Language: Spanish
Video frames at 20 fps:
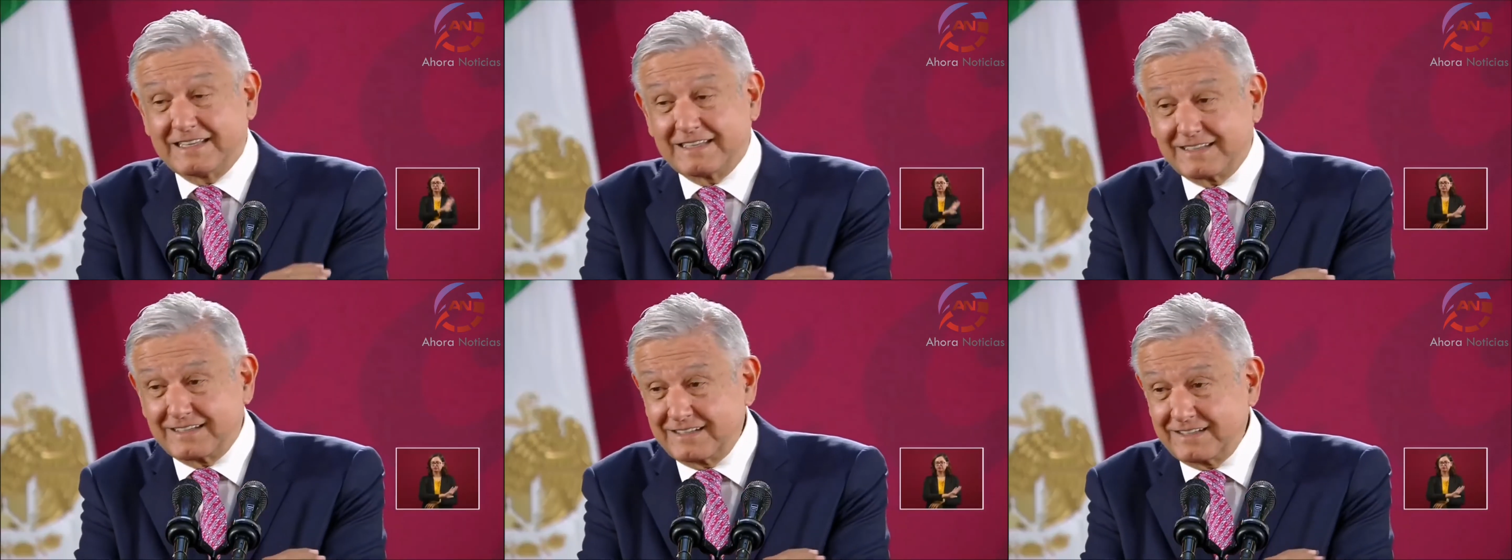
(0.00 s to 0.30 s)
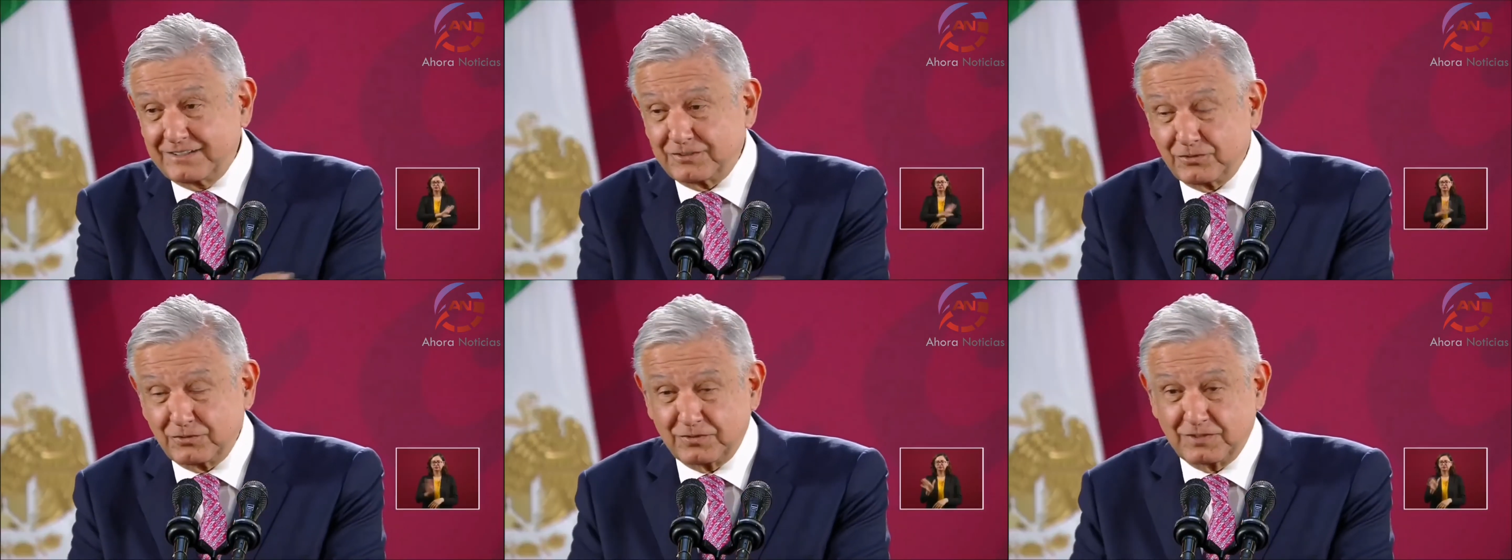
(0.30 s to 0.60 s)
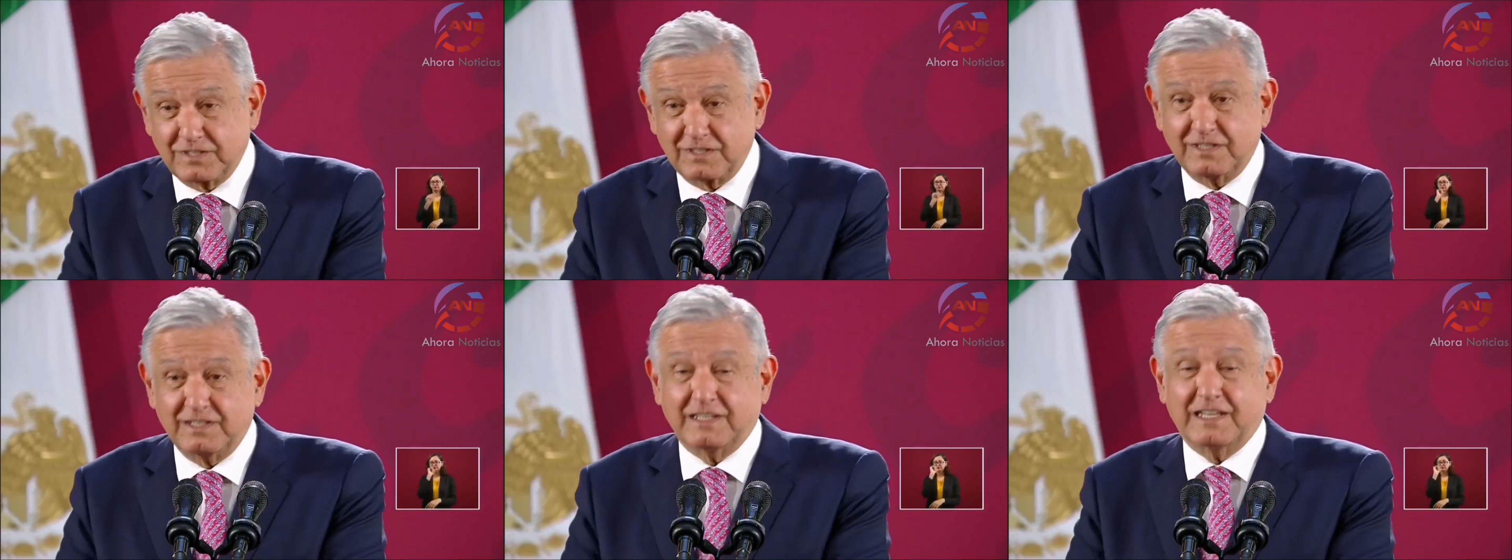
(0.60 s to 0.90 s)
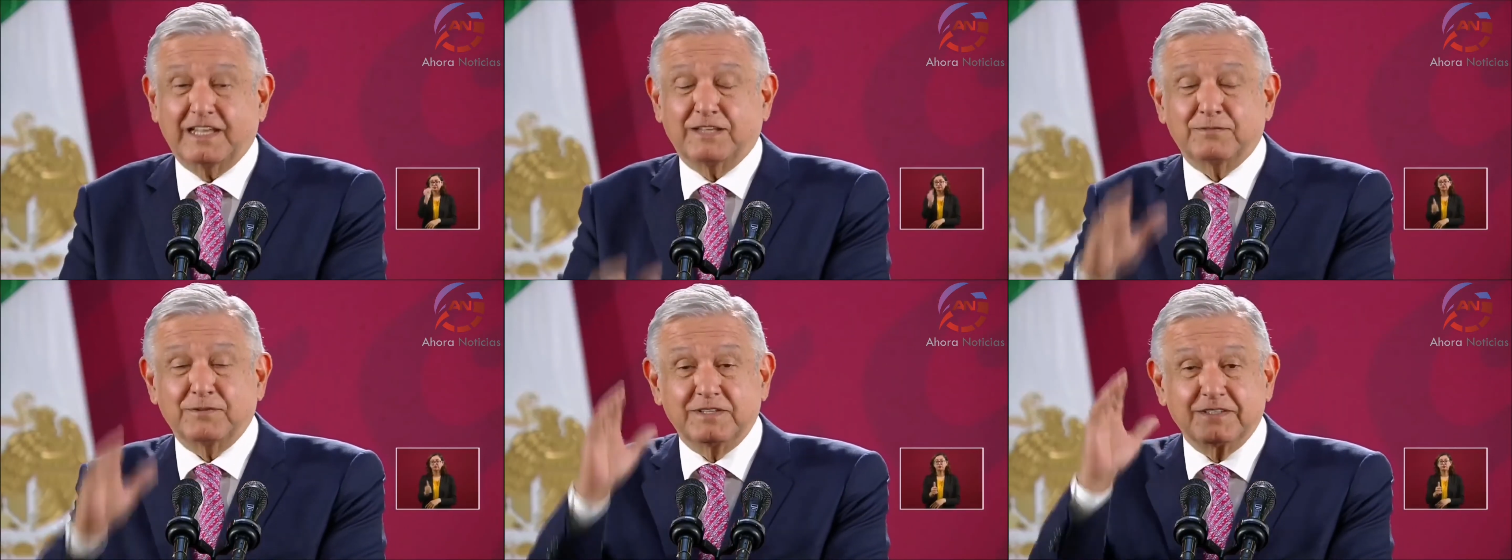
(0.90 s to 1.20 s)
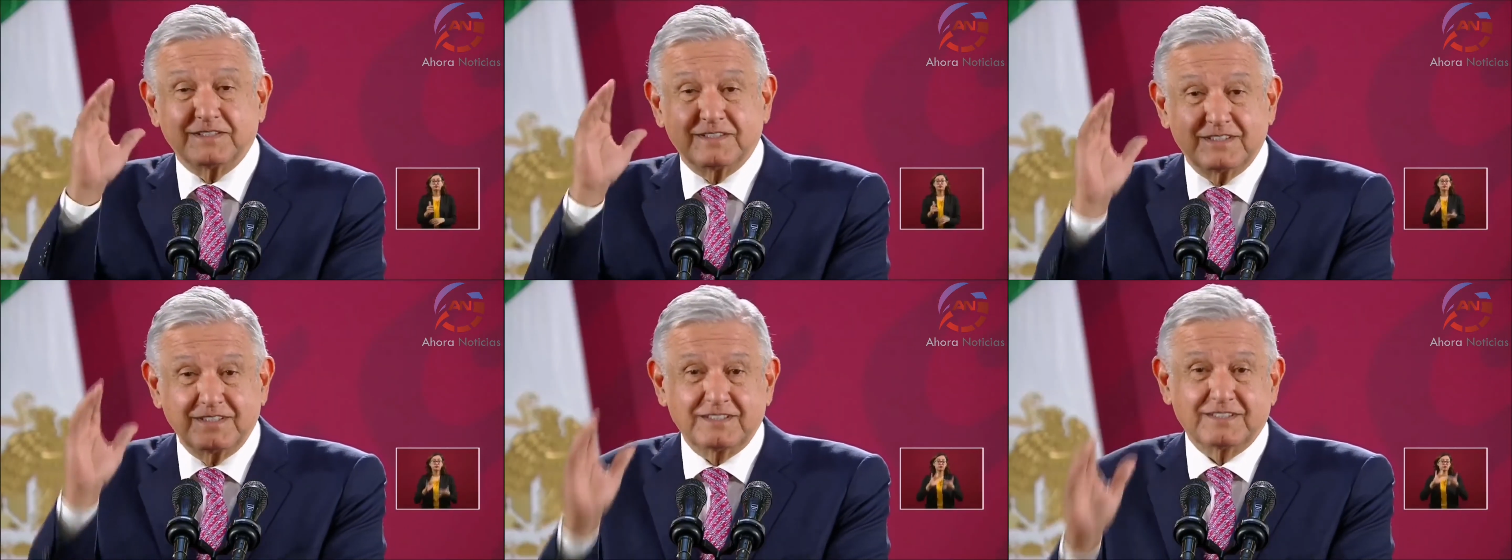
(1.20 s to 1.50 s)
las redes sociales, las
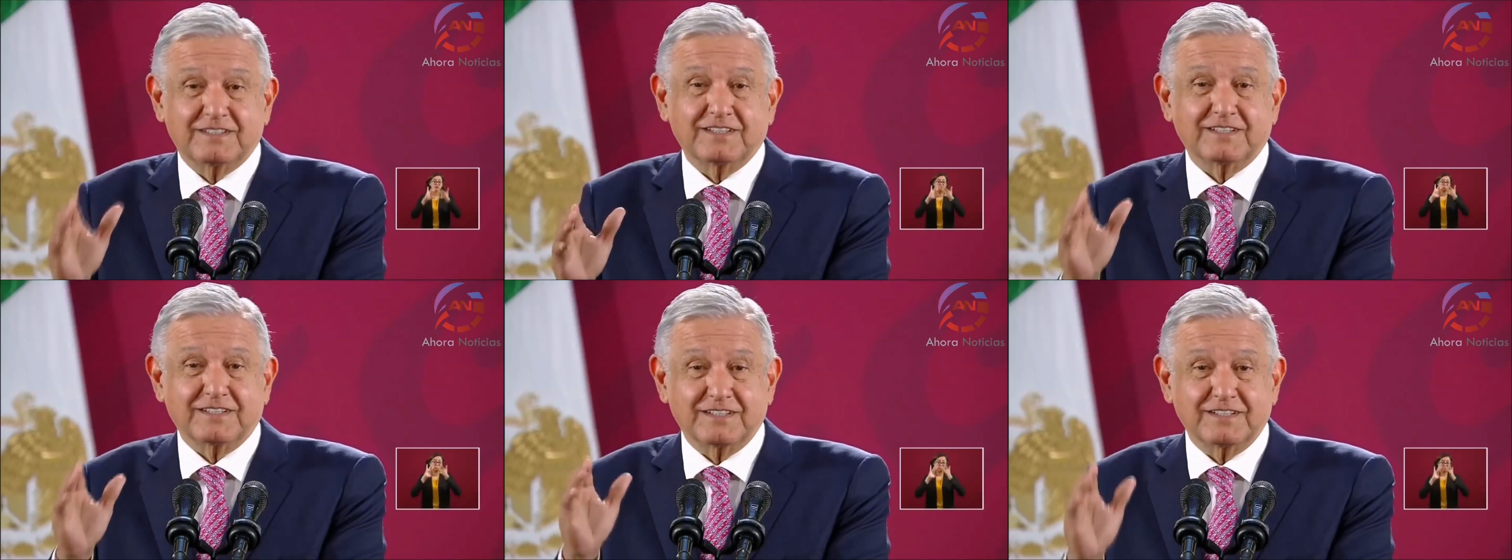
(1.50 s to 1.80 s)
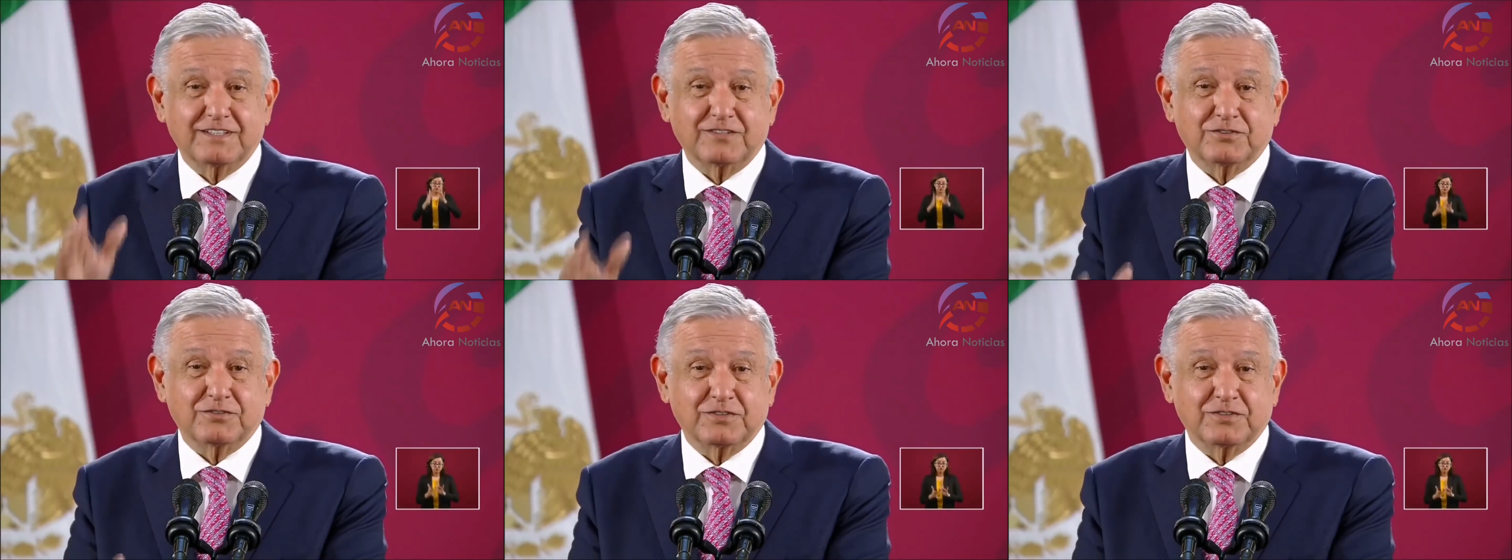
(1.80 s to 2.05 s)
benditas redes